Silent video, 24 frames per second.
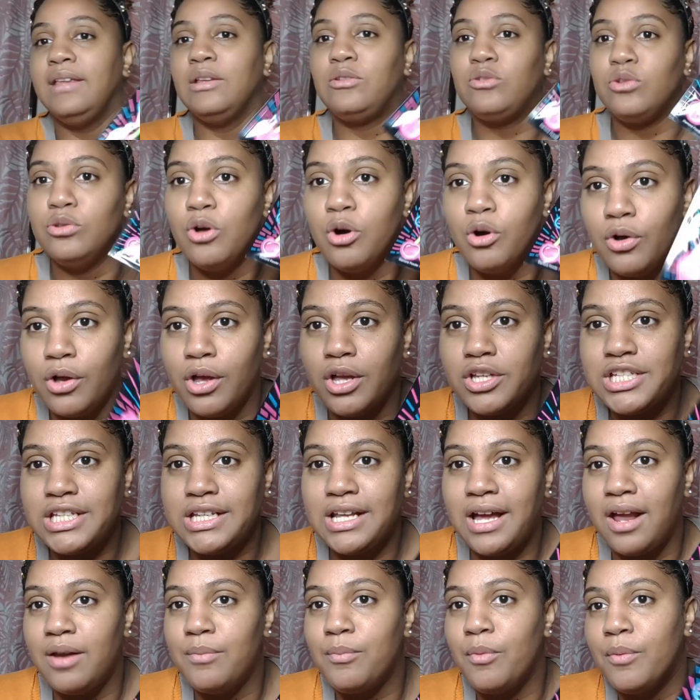c'est une horreur
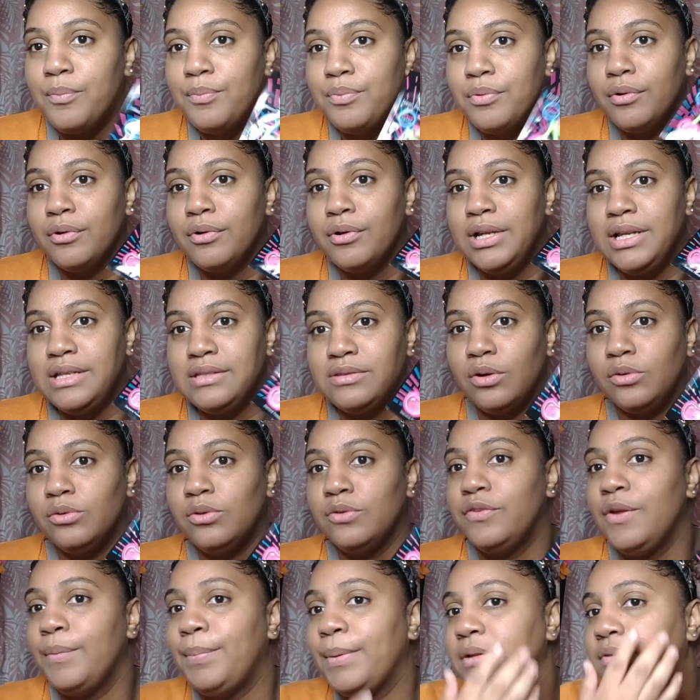généralement pour eux les
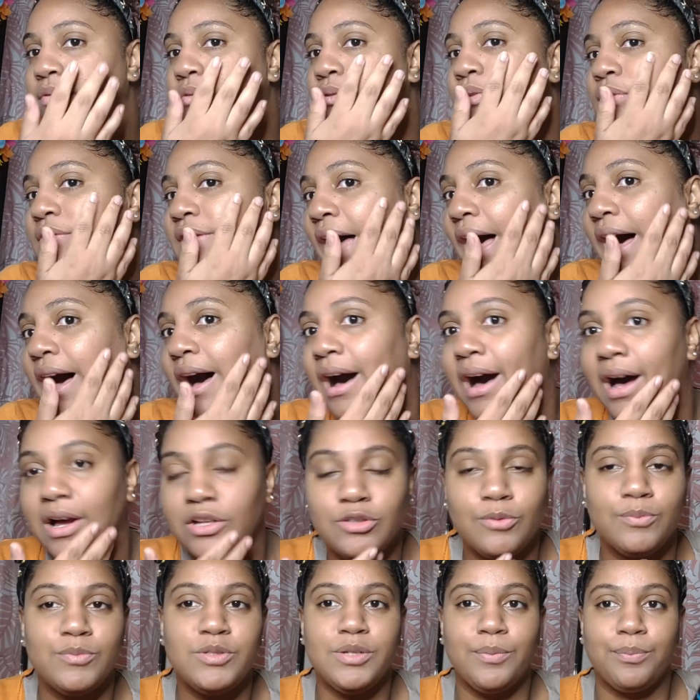enlever parce que ça
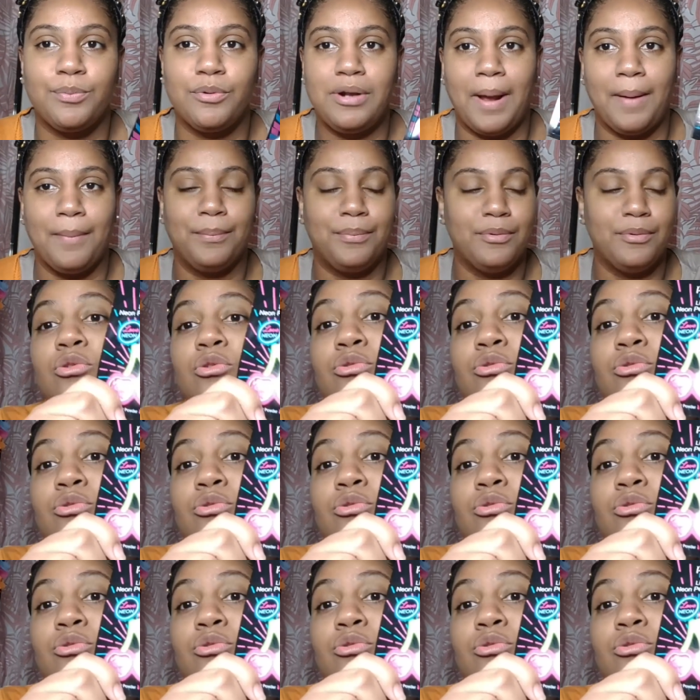arrache un petit peu la